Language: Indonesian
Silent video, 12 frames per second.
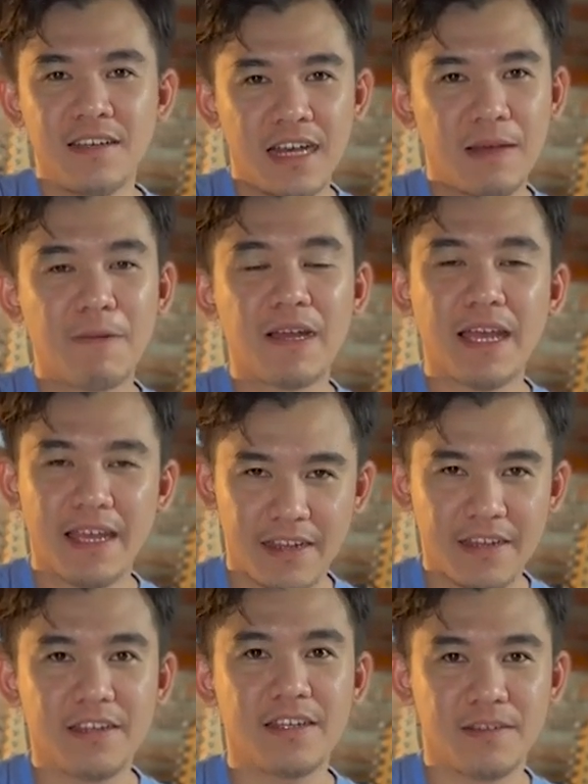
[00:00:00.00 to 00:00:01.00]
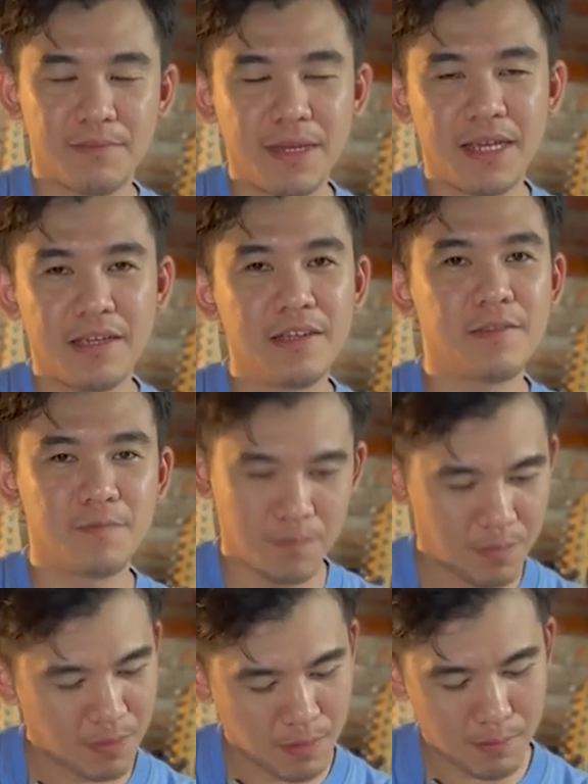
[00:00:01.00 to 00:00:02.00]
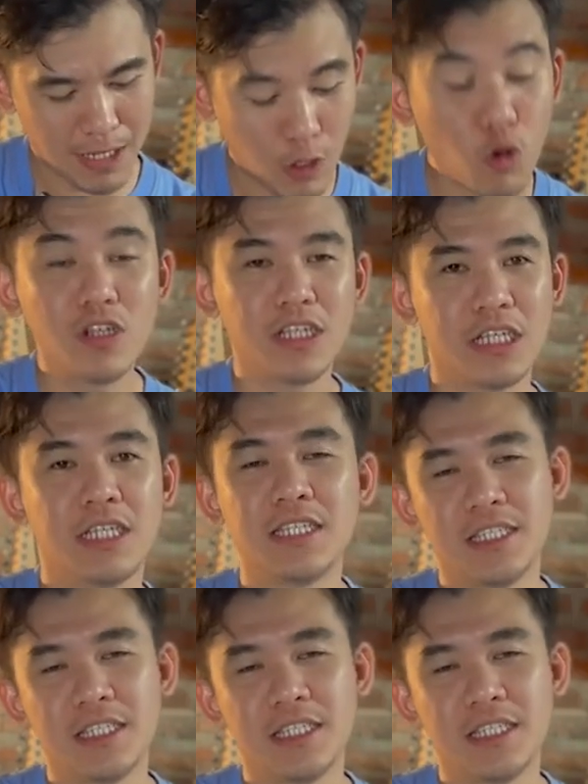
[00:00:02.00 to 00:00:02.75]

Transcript: Apakah enak nih main melodi